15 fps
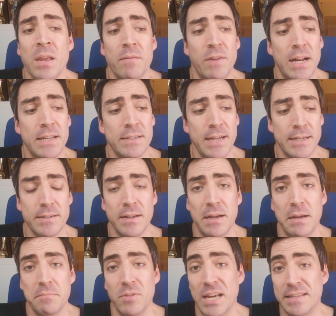weil ich hatte
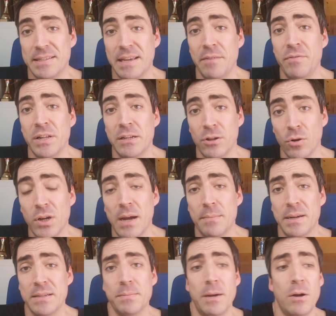da ja sehr viel Glück,
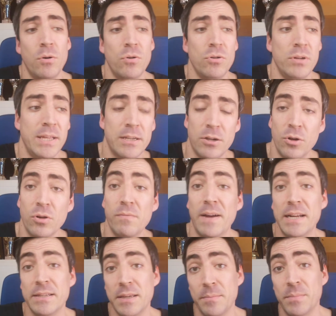aber das war auch nicht Glück,
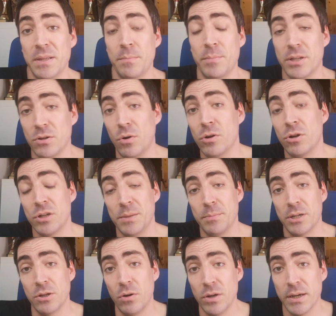weil ich eben den Betreuer, die
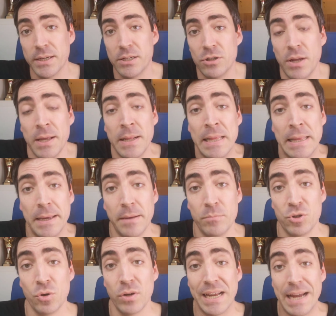Betreuerin ähm,
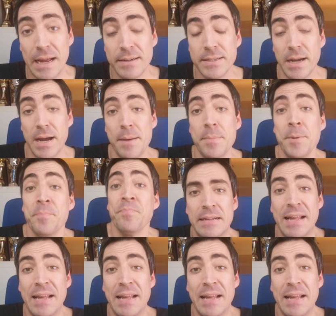schon gekannt habe.